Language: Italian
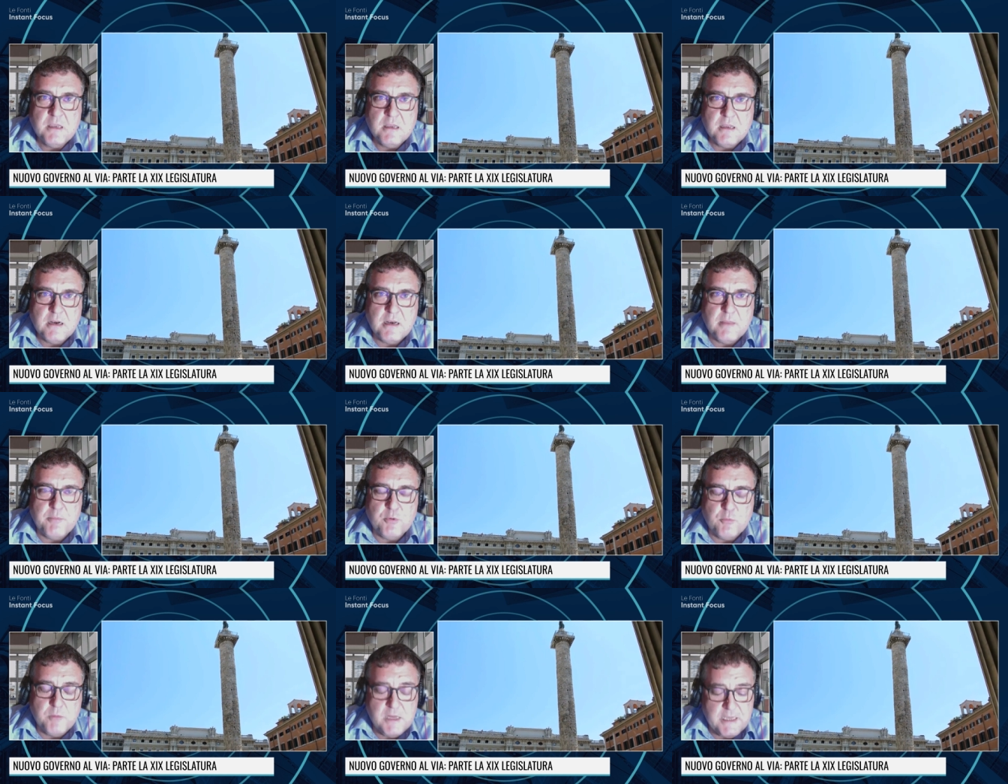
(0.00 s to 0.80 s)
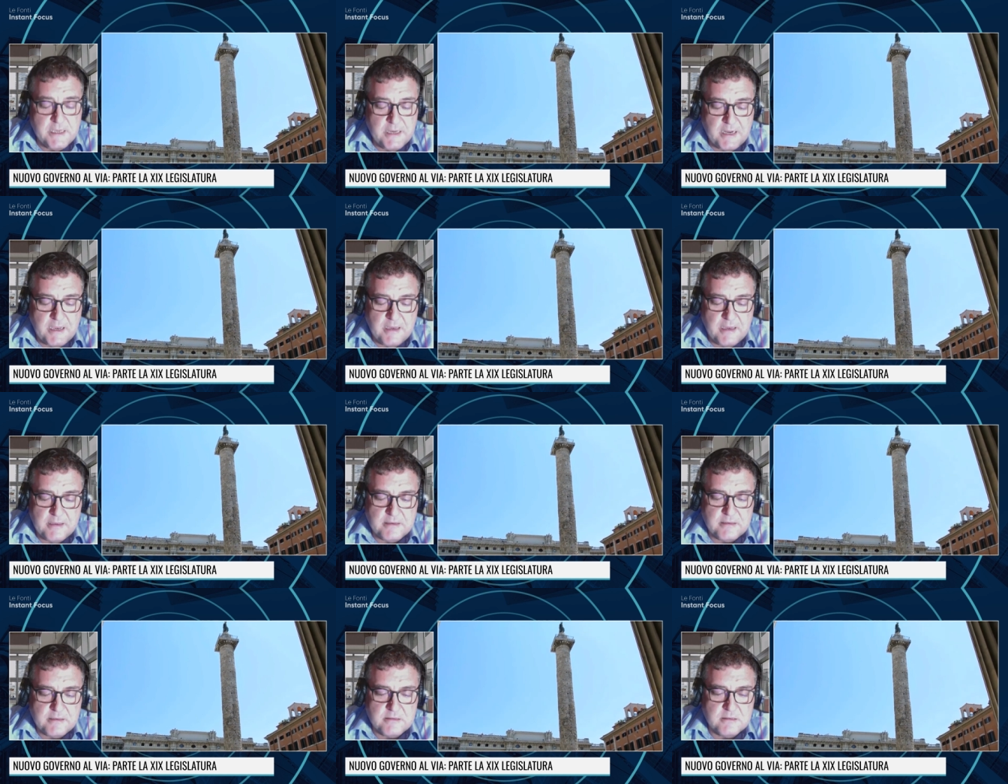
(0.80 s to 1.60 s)
le
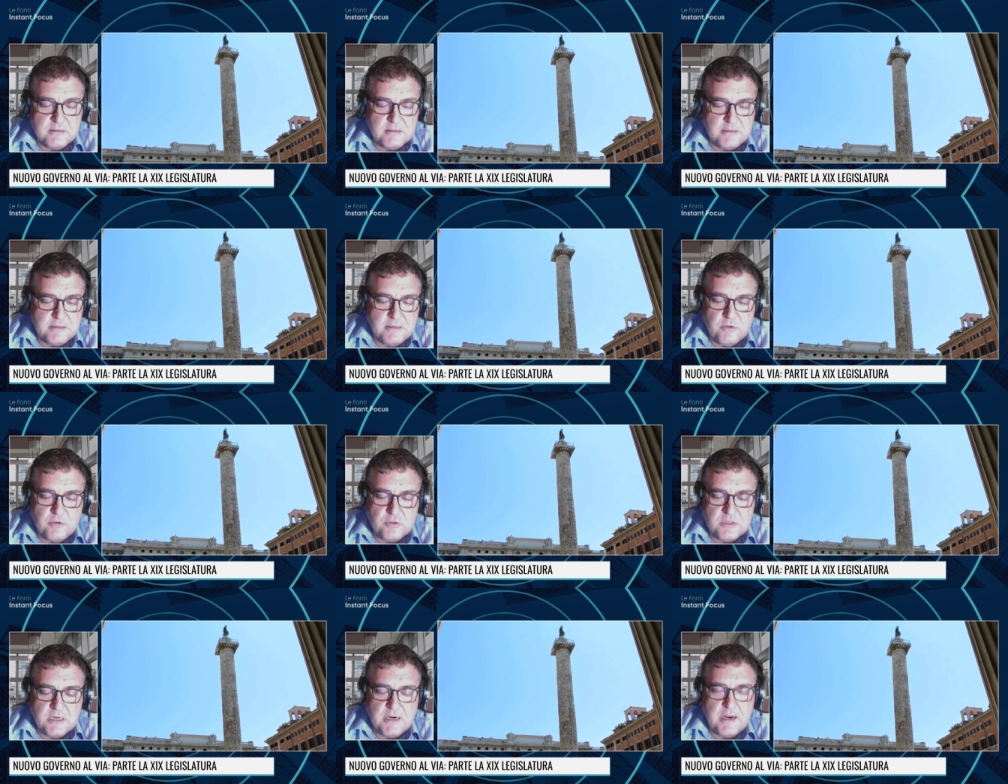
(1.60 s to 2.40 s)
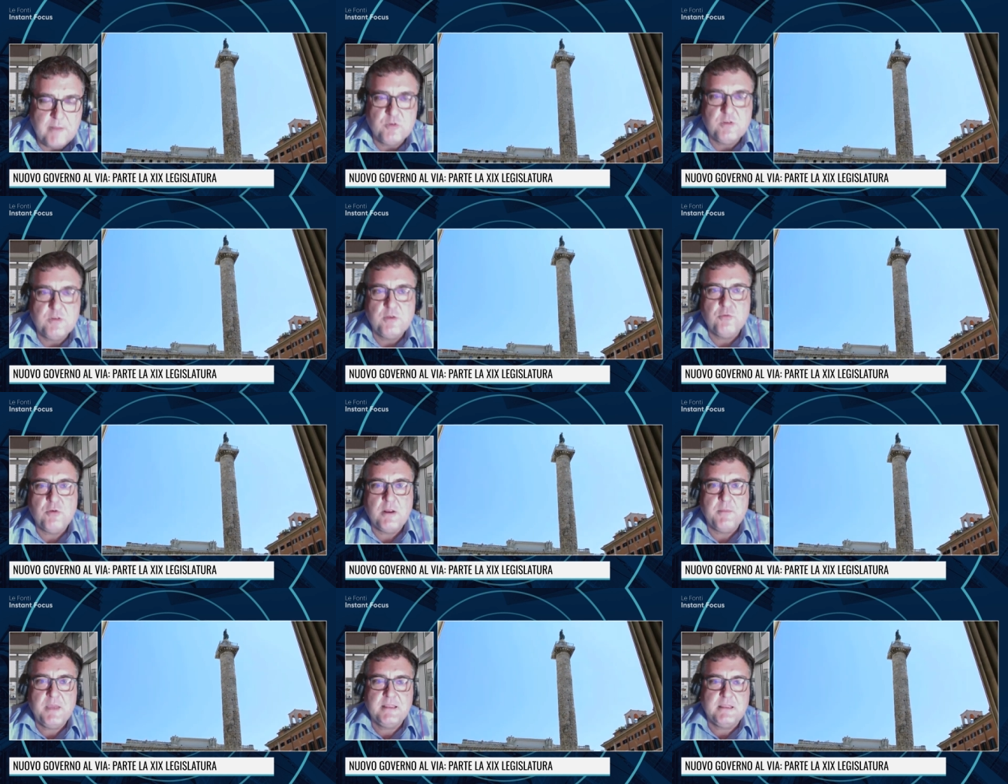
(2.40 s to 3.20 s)
pubblicherà, eh, incontreremo
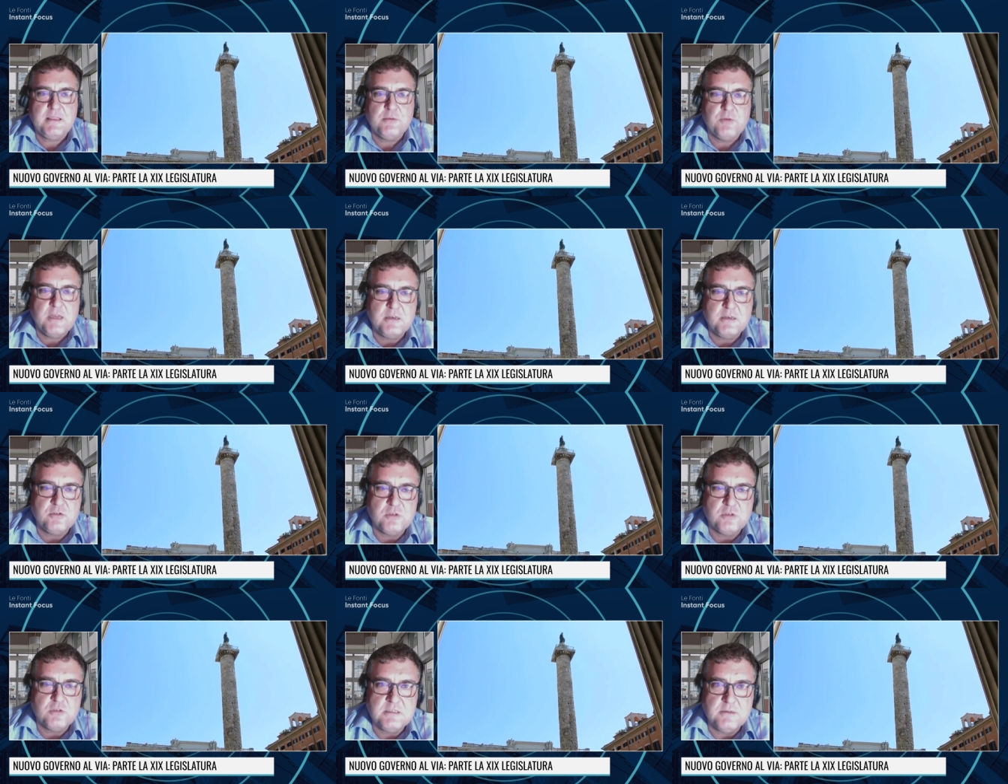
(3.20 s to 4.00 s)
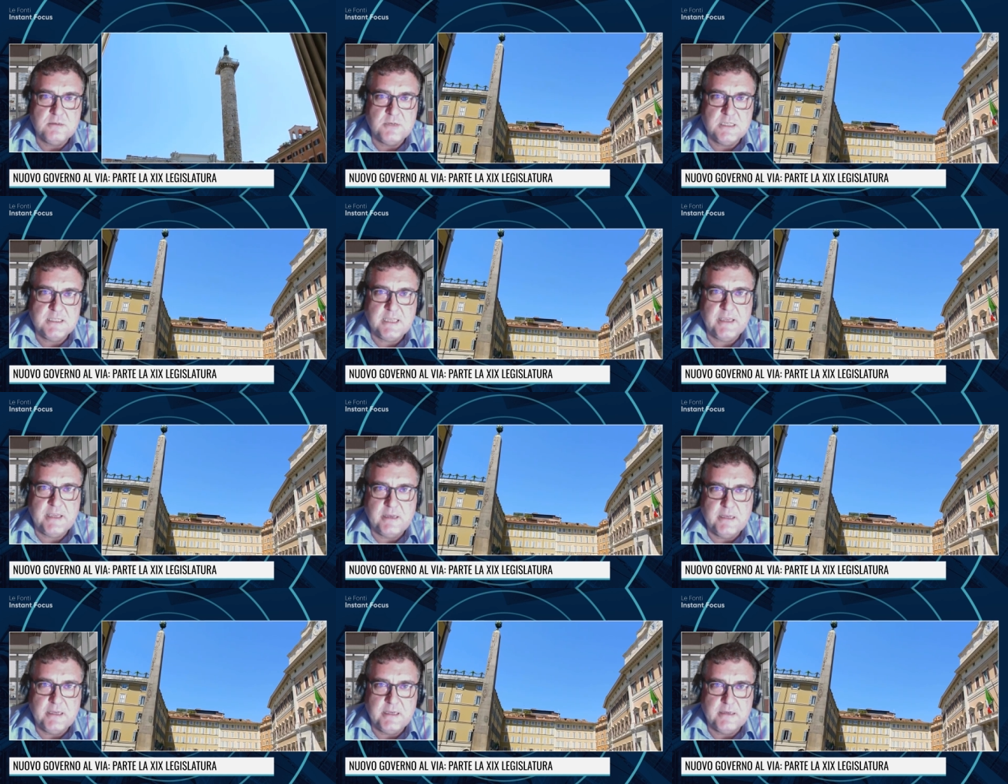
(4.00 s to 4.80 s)
sicuramente una recessione
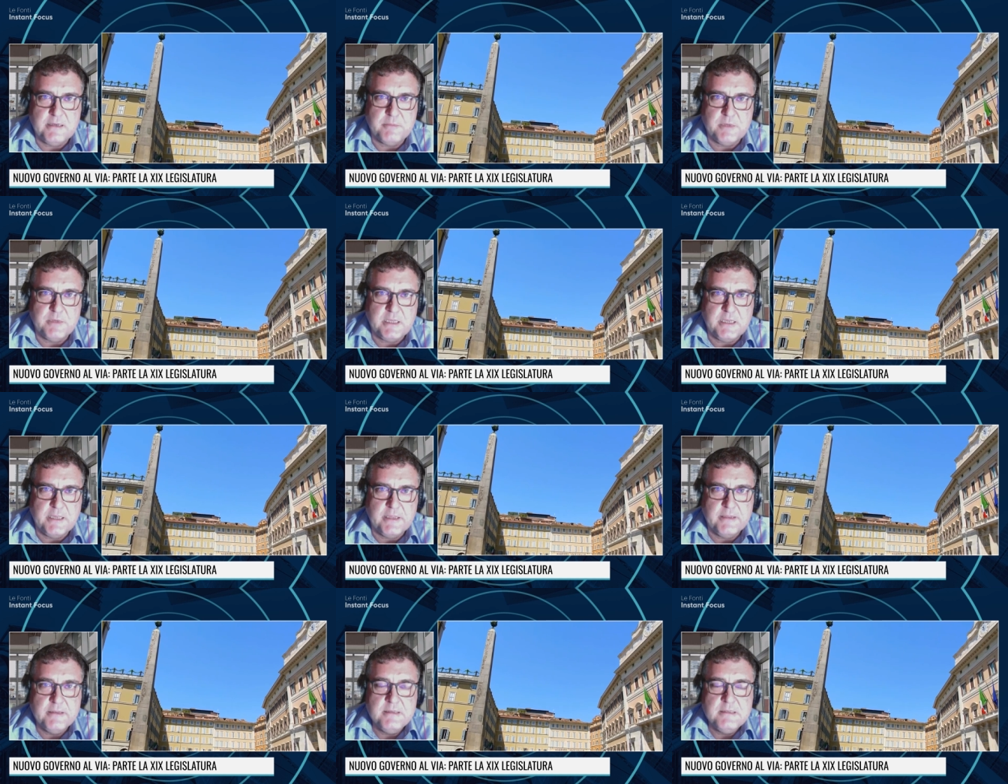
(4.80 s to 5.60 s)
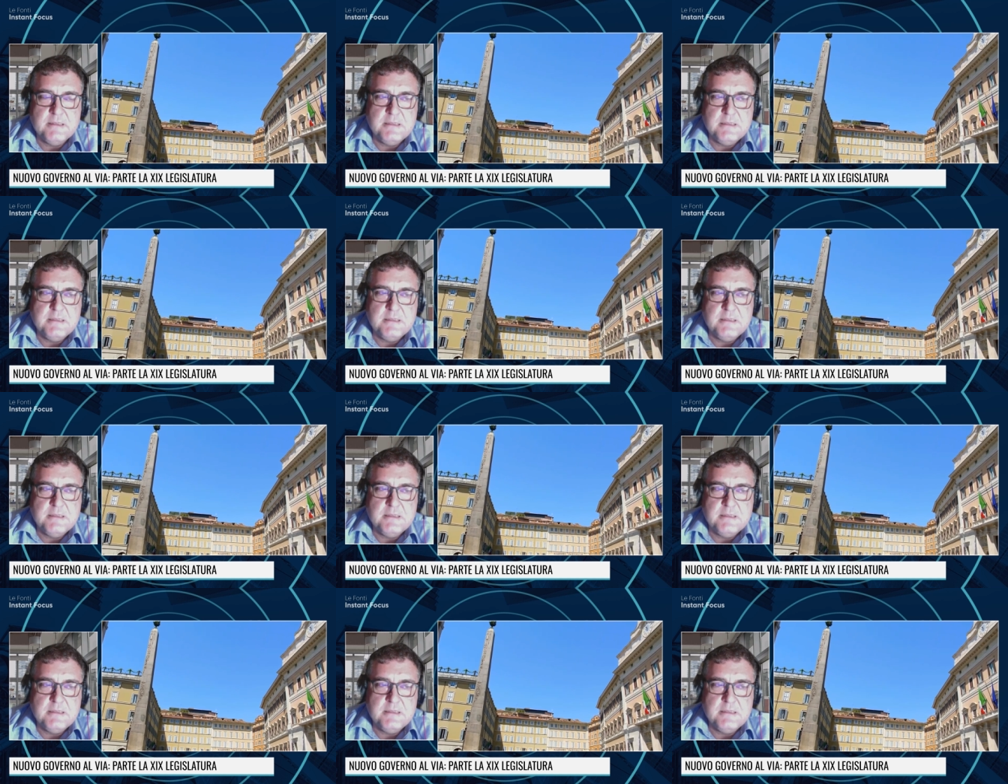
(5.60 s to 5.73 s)
tecnica perché